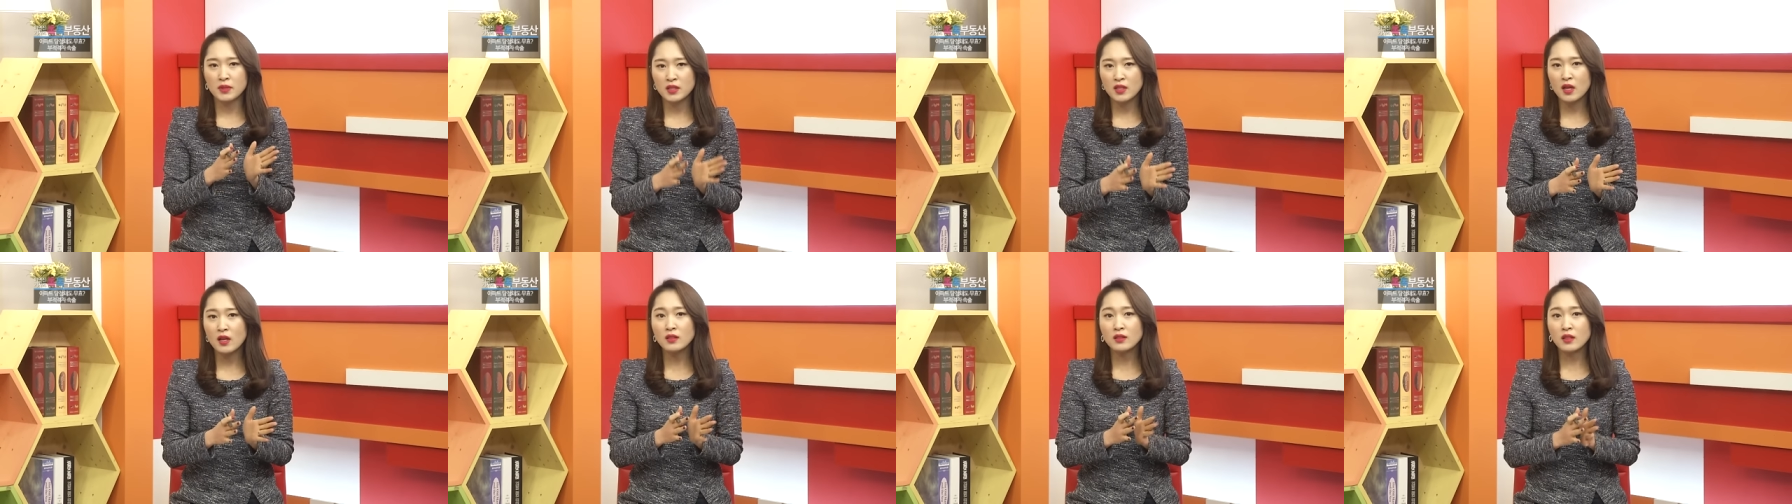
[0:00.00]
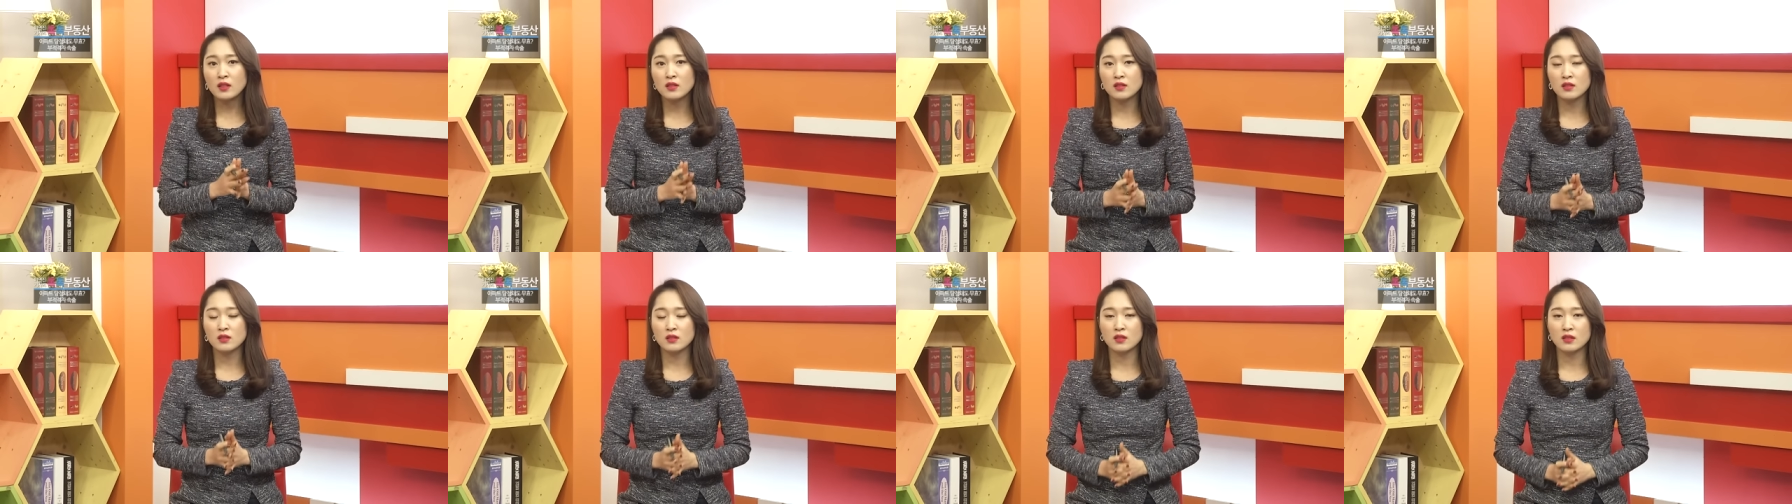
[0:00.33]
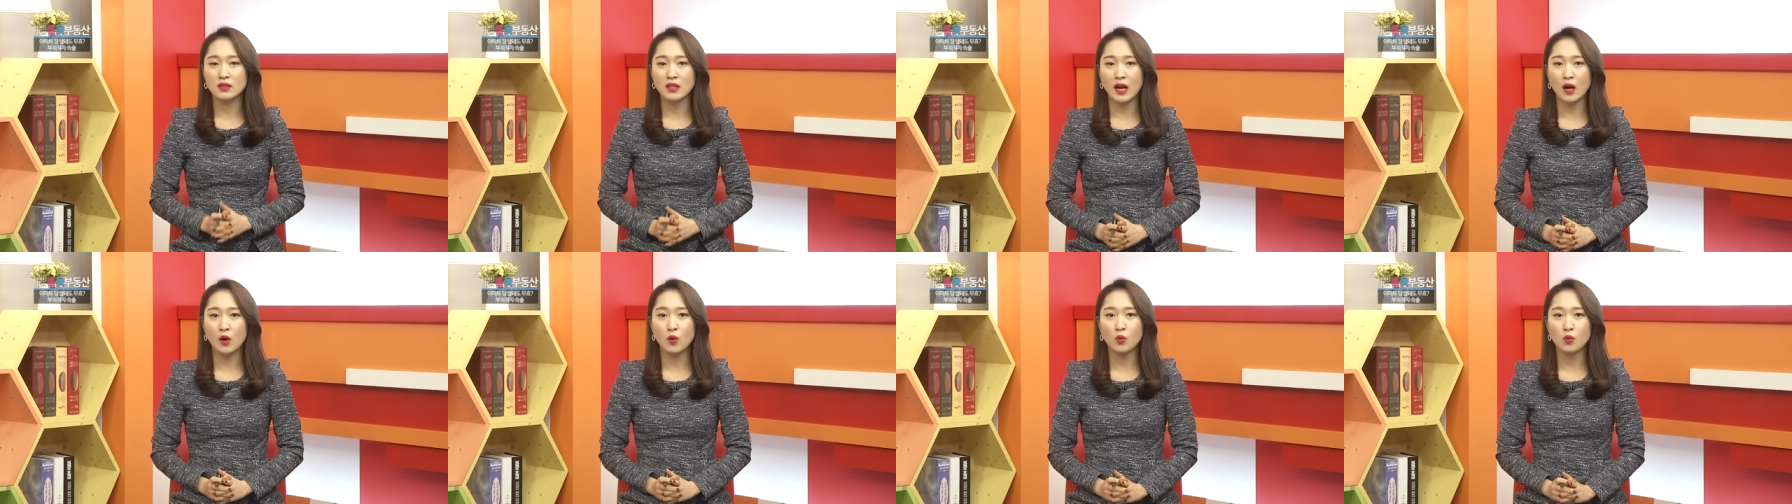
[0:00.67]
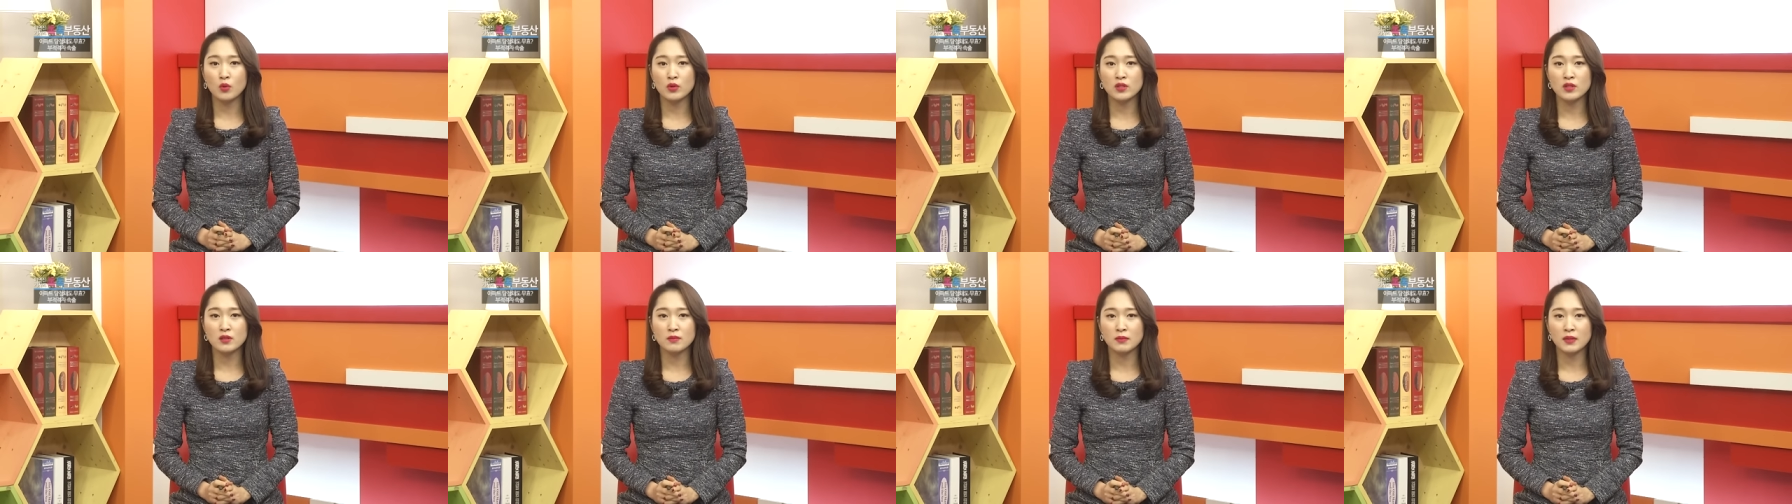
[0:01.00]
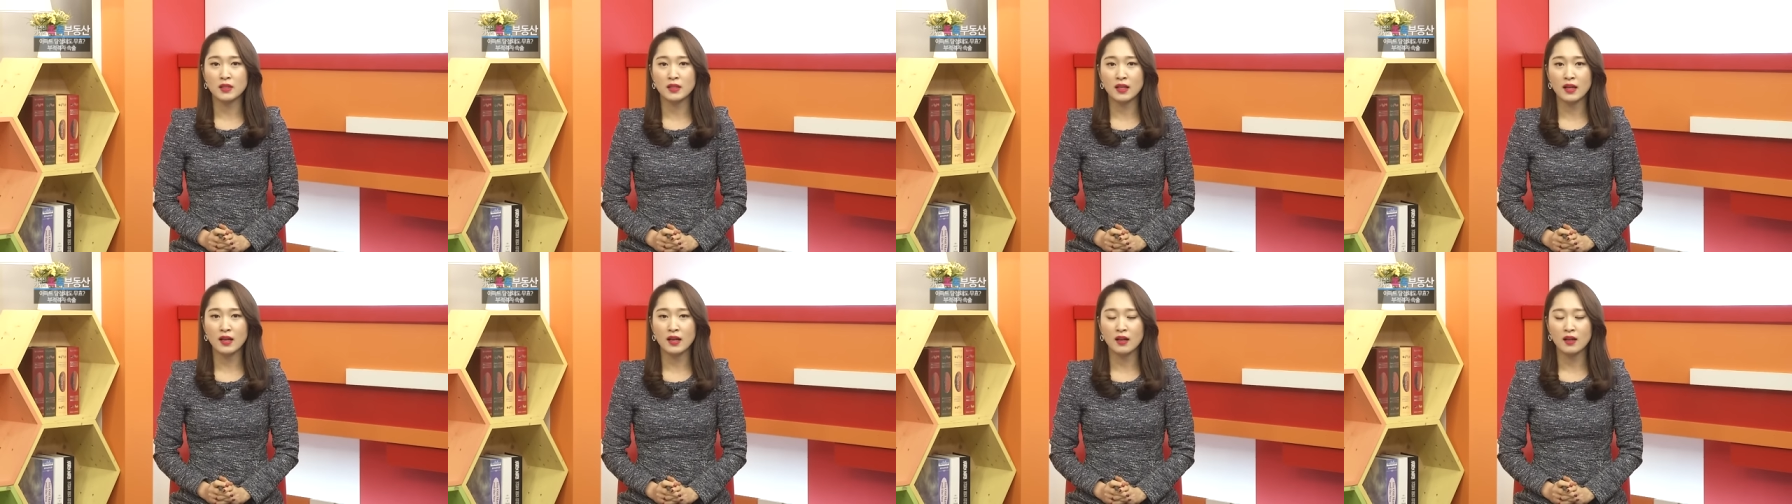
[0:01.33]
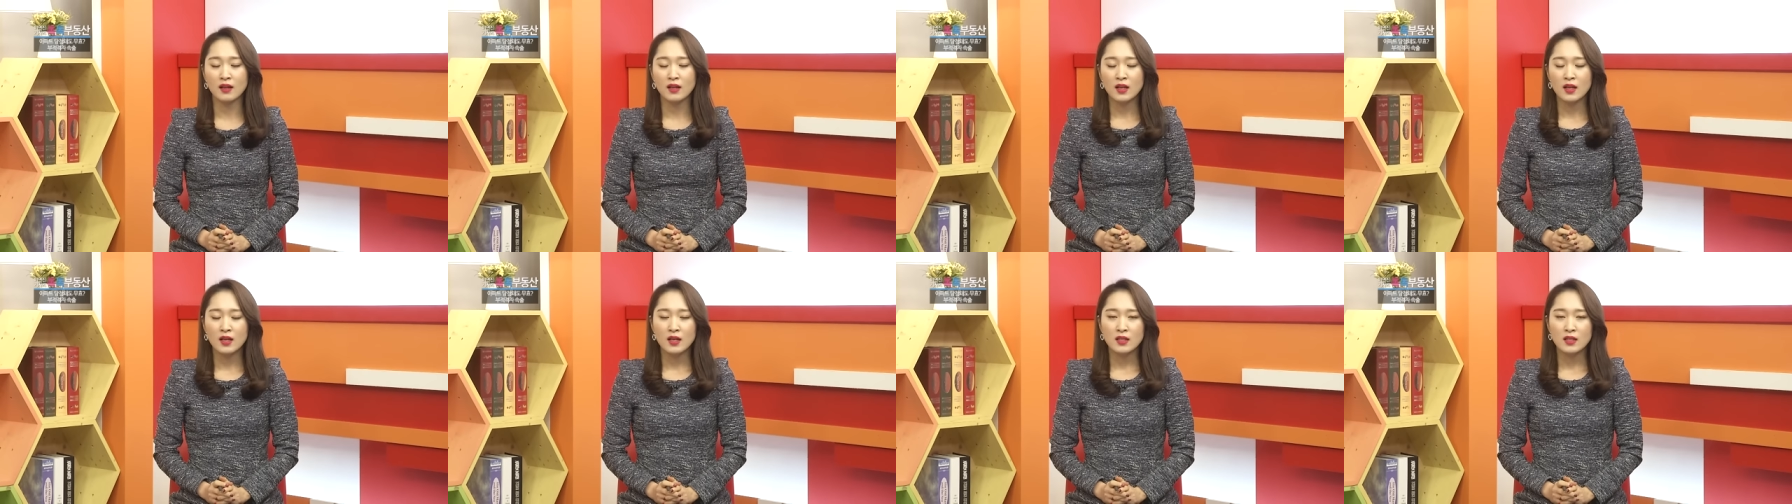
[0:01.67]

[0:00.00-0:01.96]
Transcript: 미달단지들이 나오고 있습니다.